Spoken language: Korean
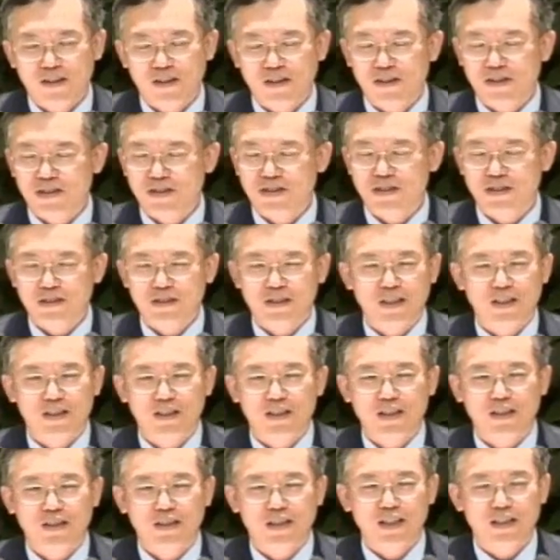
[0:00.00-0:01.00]
어렸을 때
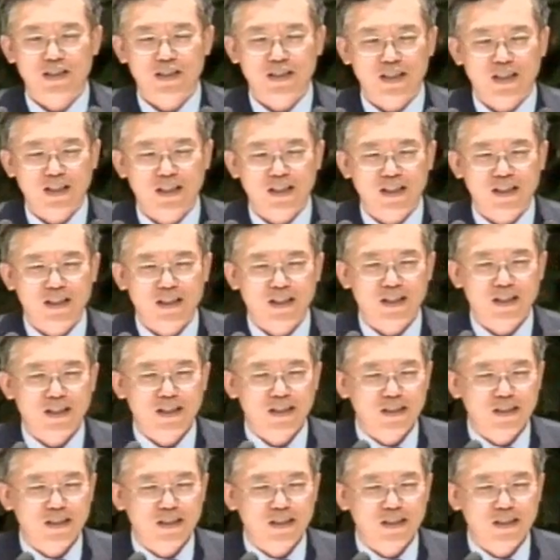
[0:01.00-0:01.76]
태어날 때